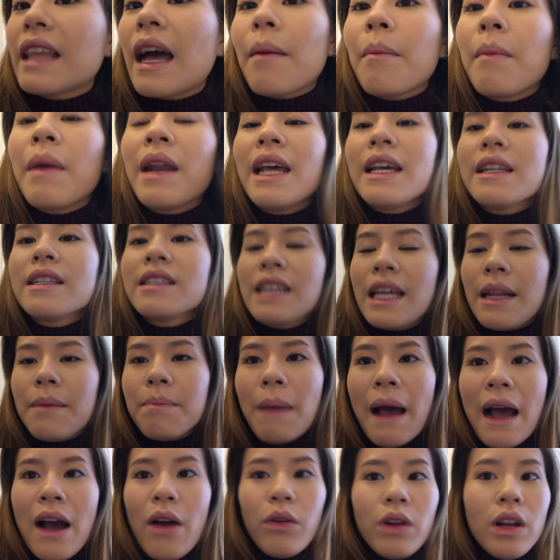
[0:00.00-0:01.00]
ตั๊กไม่ได้เซต
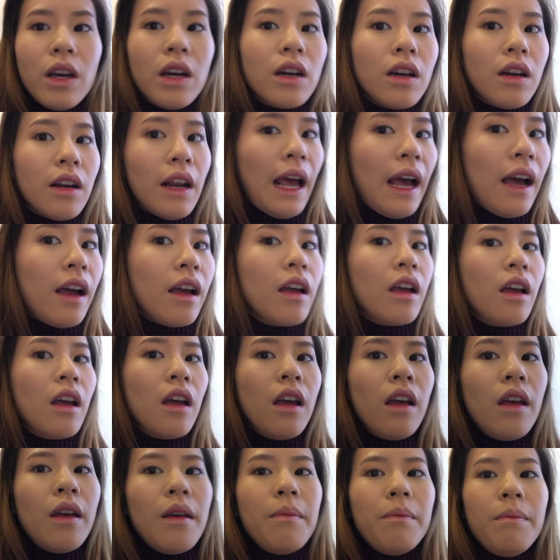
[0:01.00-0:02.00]
พาวเดอร์นะ
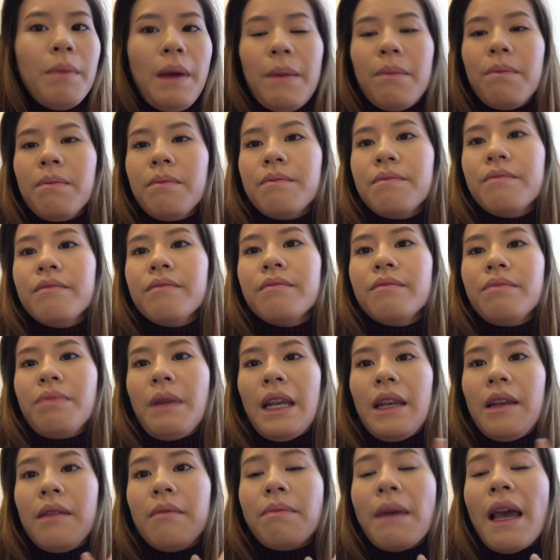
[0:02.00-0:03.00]
แบบ
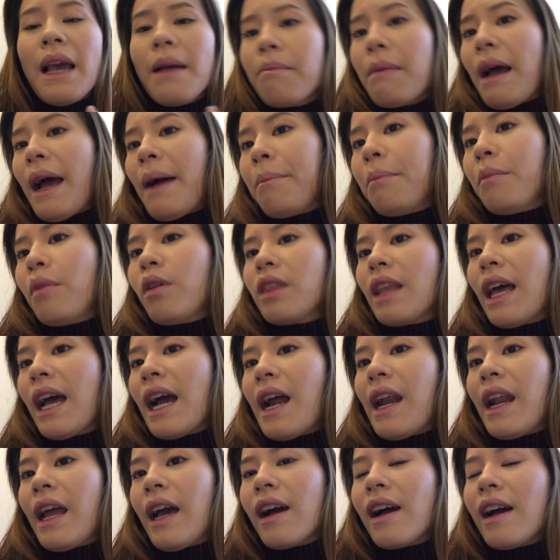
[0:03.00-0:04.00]
เป็นแป้งพับบนหน้า
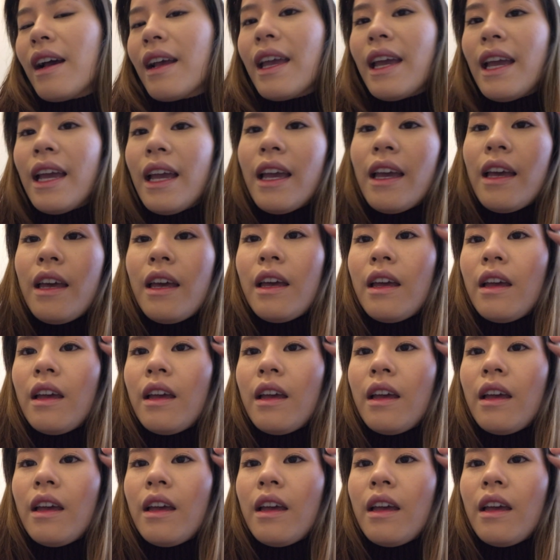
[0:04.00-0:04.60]
นะคะแค่